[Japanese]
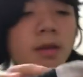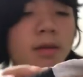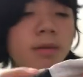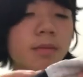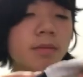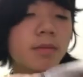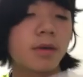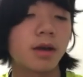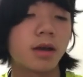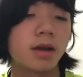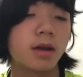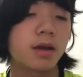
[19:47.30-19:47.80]

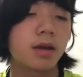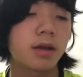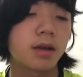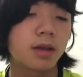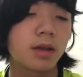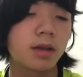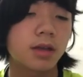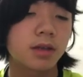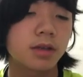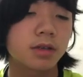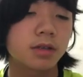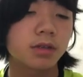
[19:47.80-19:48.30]
ま
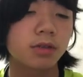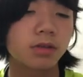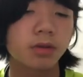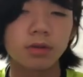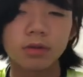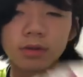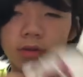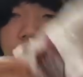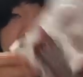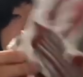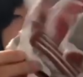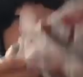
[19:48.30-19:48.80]
あ、ちょっと、
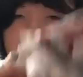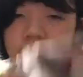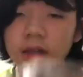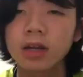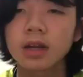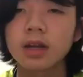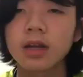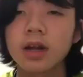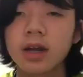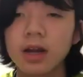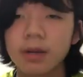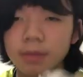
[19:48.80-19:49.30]

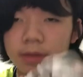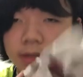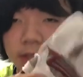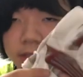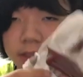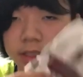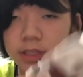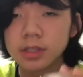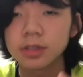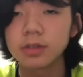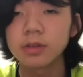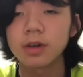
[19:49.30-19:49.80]
はめさせ、
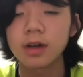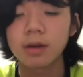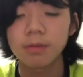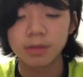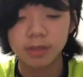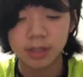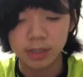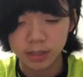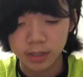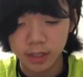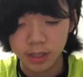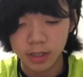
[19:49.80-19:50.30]
一度はめ
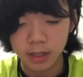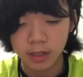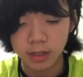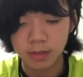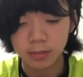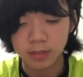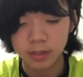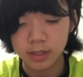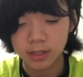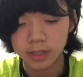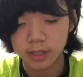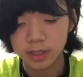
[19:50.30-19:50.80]
させていただきま
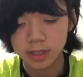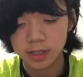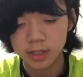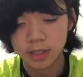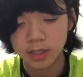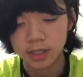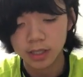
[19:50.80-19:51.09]
す。